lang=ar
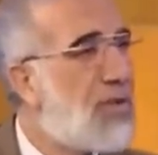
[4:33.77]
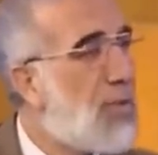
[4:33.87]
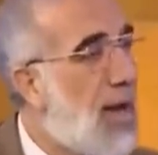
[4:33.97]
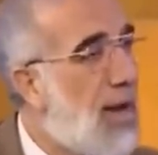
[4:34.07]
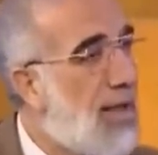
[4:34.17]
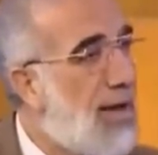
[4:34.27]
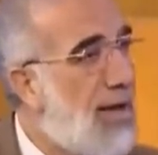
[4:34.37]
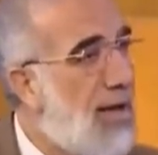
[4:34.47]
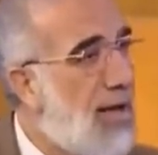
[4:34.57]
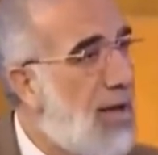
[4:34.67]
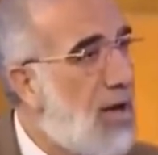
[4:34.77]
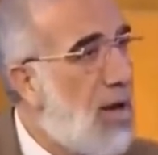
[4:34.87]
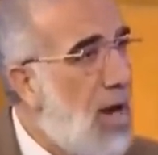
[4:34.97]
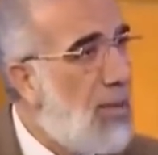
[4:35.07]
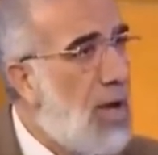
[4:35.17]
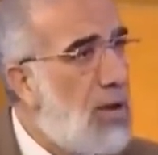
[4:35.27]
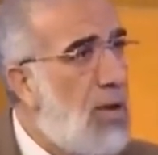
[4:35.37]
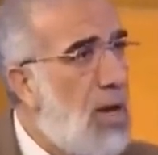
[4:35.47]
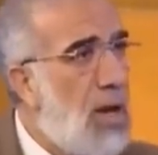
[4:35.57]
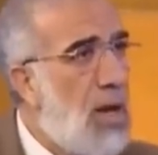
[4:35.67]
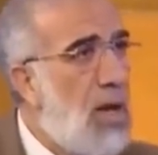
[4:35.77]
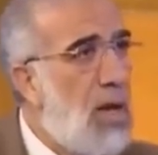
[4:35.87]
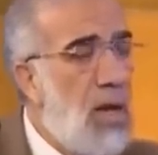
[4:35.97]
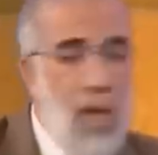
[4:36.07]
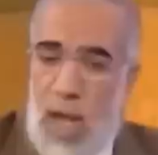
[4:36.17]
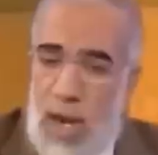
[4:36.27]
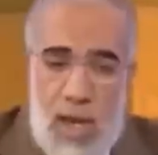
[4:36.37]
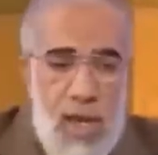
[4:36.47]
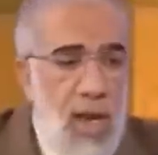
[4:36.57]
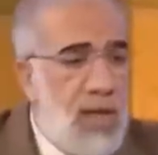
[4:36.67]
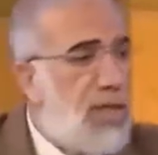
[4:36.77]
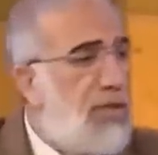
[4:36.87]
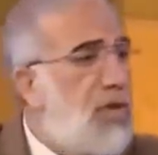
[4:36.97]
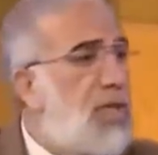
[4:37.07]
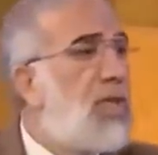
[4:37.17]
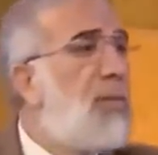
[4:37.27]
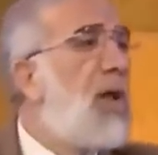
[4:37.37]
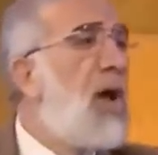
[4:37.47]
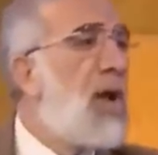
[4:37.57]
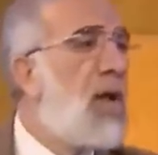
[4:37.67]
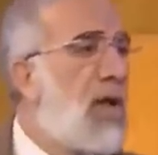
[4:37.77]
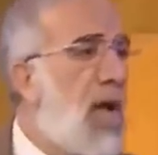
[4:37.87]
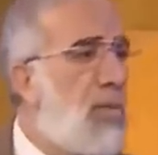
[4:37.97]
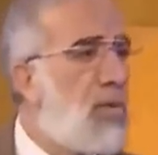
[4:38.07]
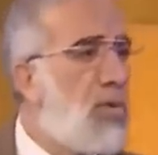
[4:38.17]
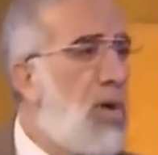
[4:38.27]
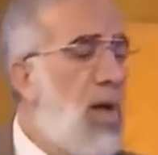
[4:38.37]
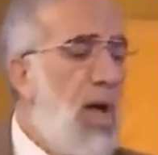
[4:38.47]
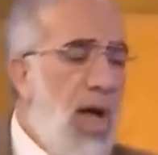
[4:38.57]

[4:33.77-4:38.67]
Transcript: سبحان الله العباد لك كثير انا غير انا ست في 6 مليار لك يعبدون